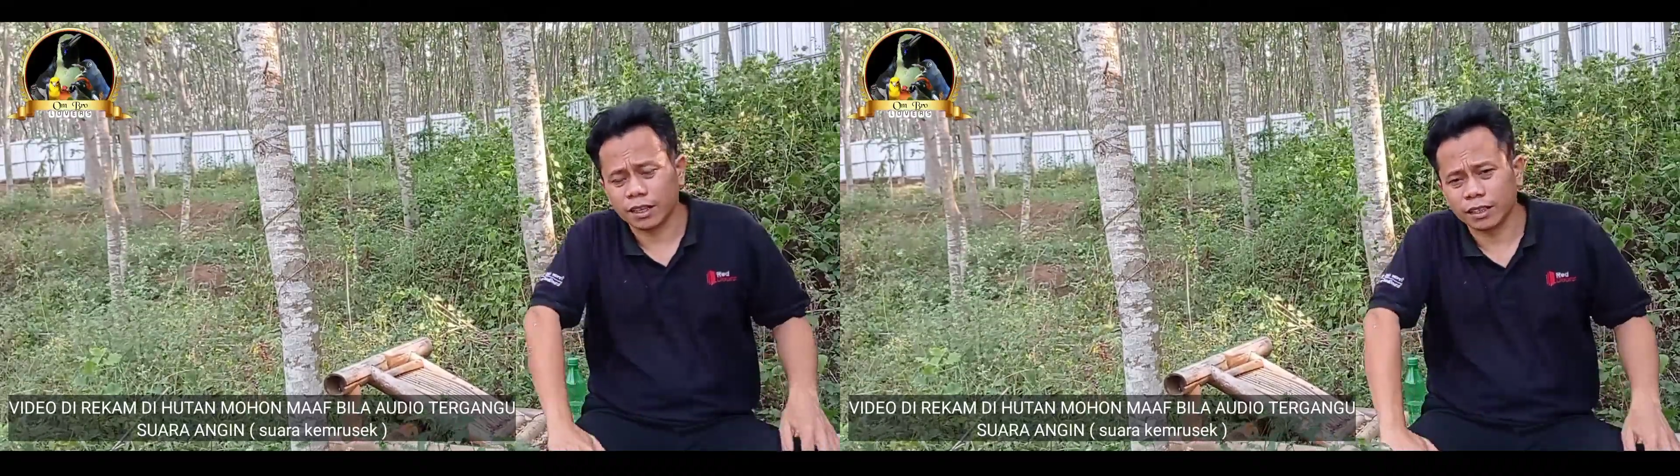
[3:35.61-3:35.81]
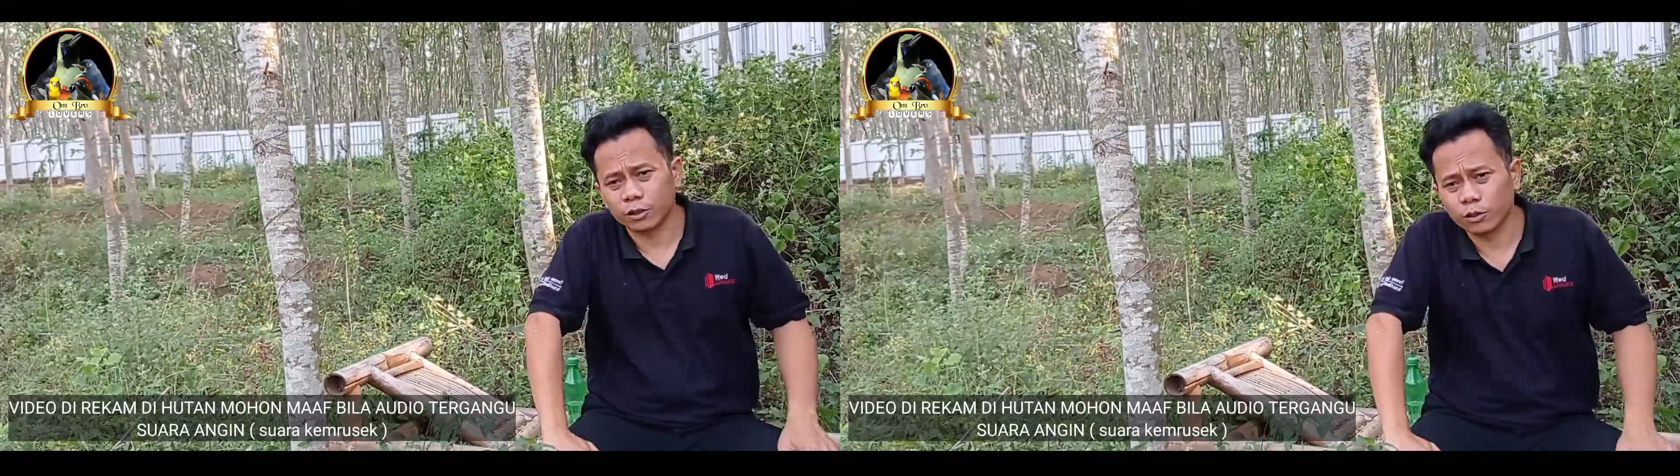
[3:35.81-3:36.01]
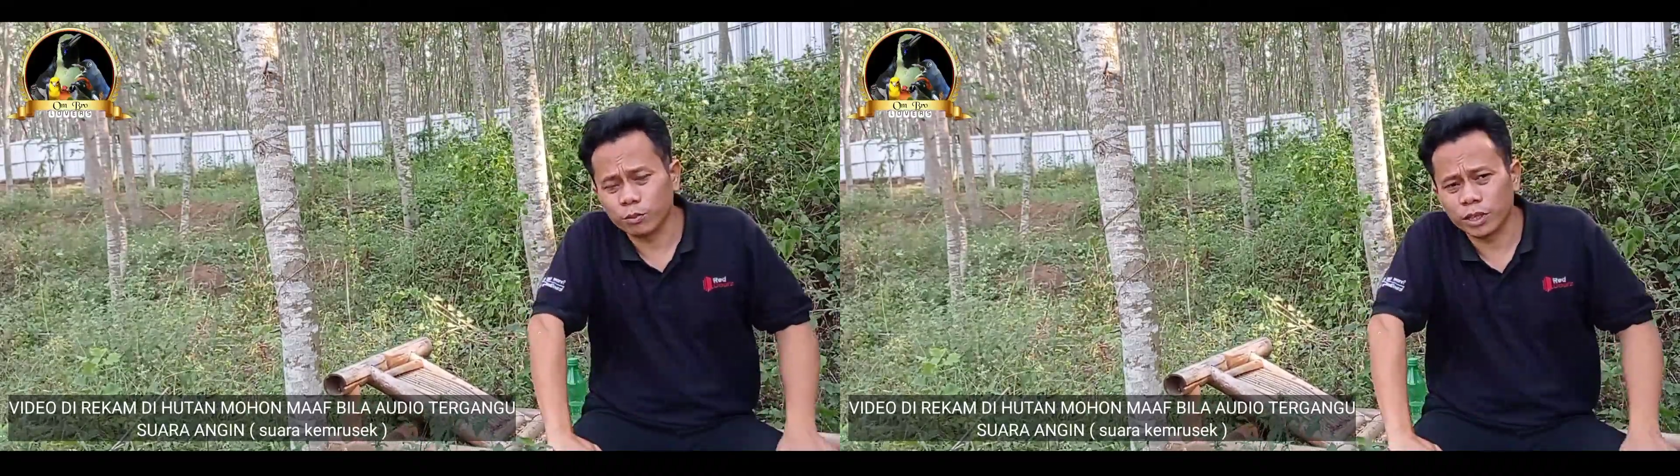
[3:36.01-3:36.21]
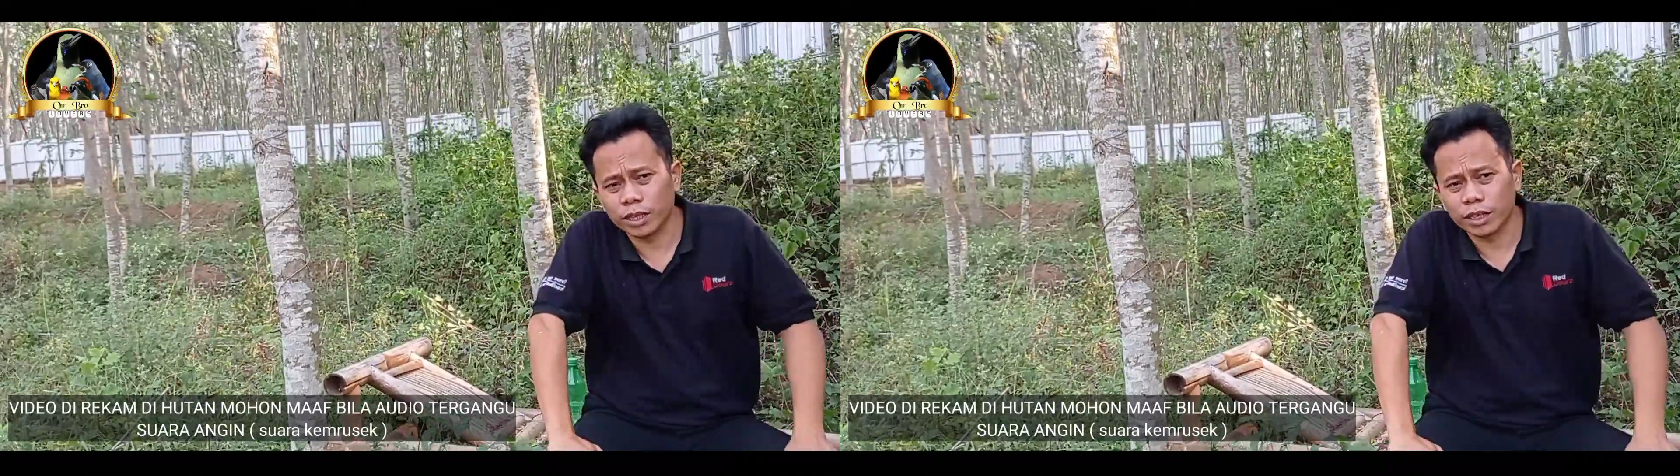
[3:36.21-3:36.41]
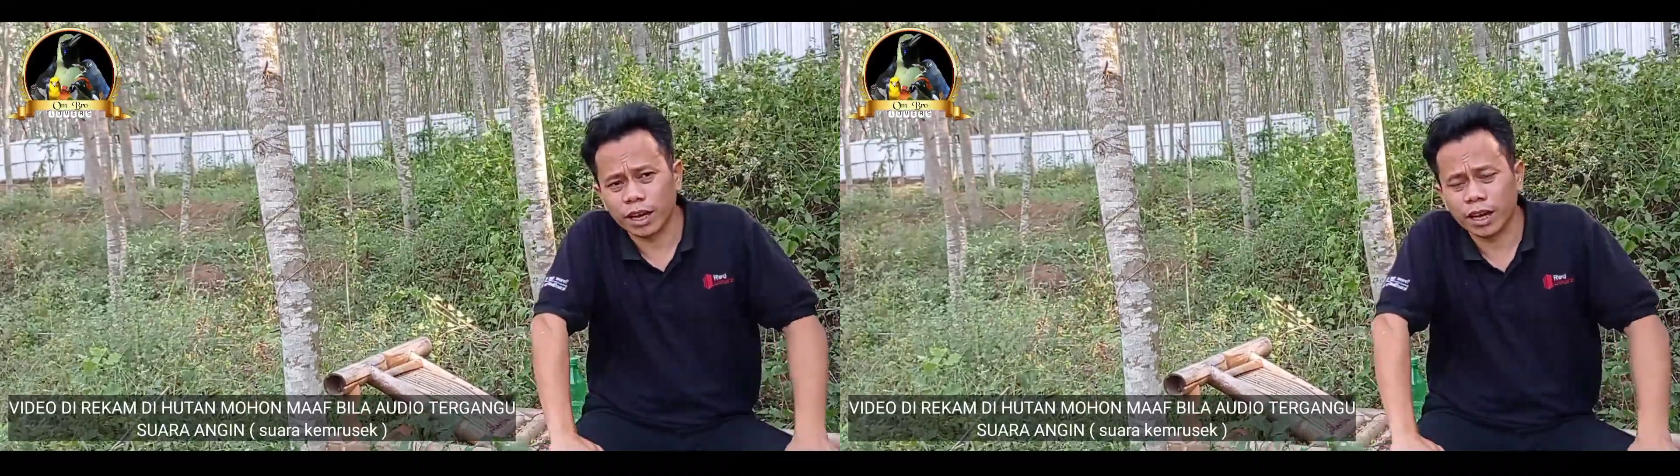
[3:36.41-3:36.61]
itu
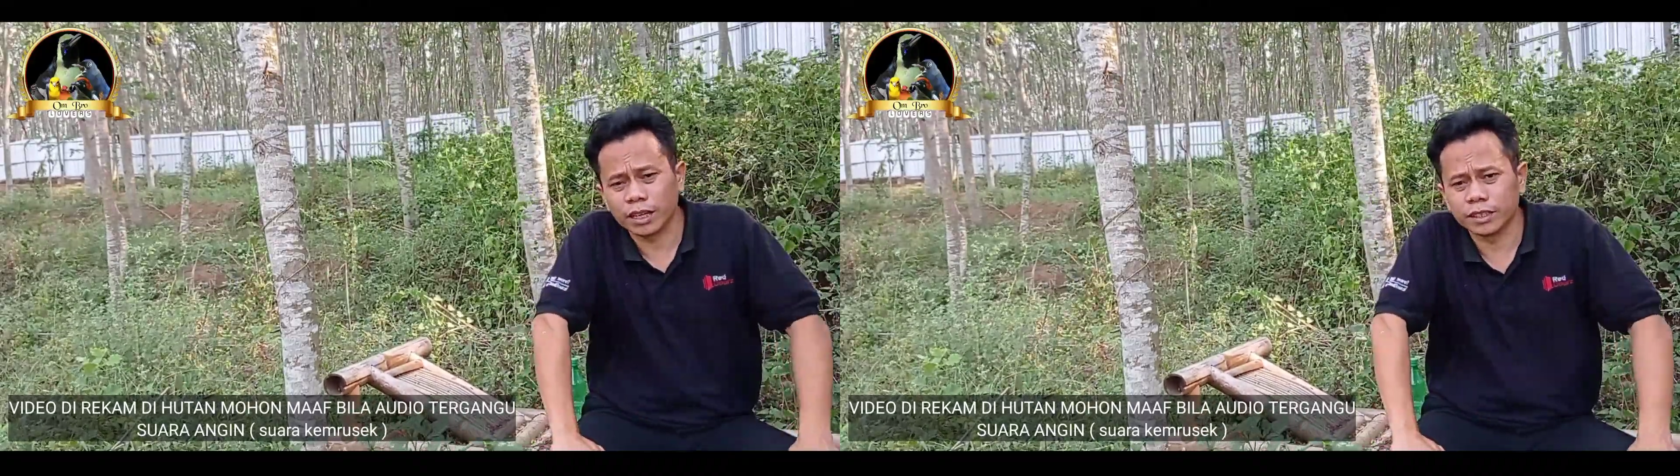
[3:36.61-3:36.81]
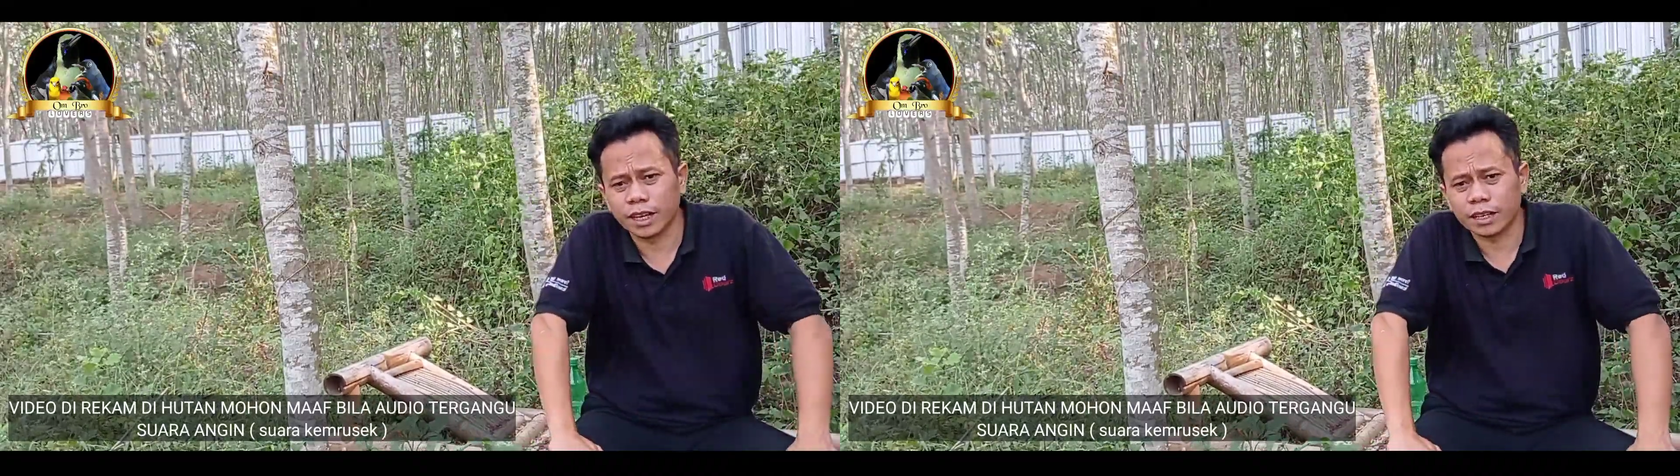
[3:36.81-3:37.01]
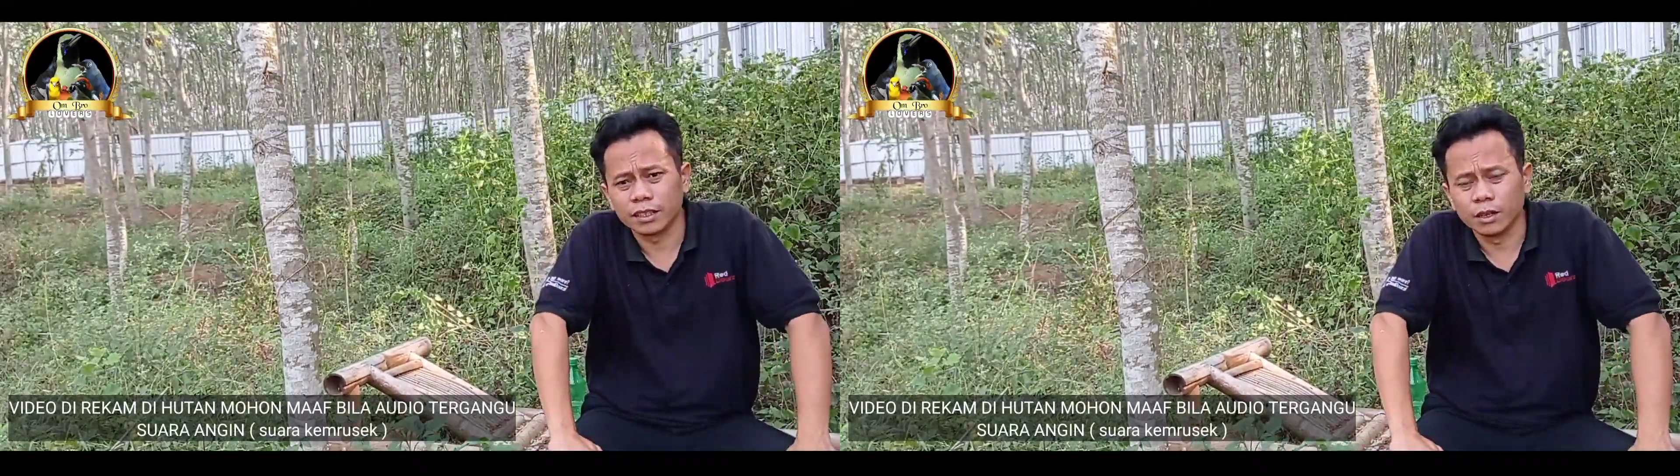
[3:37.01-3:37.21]
pilihlah yang